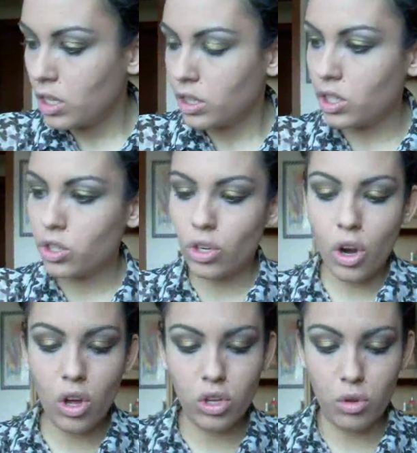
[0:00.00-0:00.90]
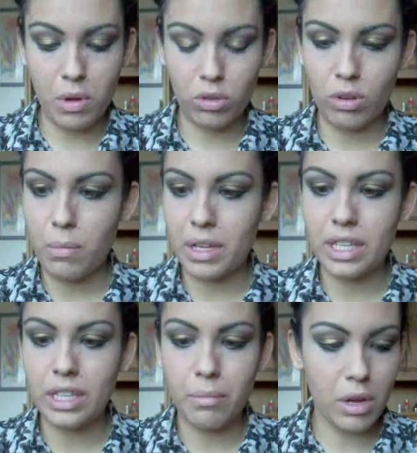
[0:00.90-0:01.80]
Dentro l'occhio metto una
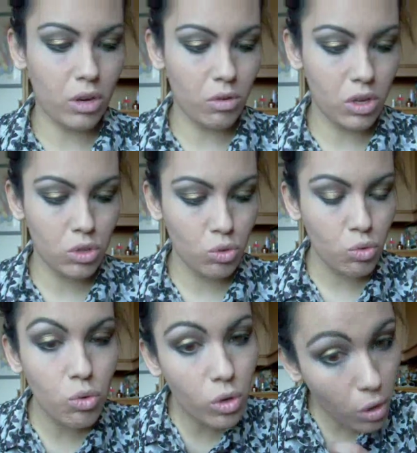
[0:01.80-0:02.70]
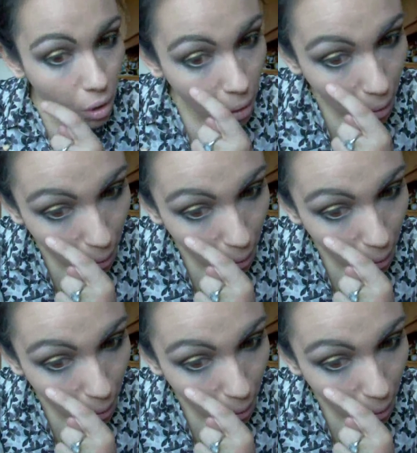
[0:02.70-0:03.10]
matita marrone scuro.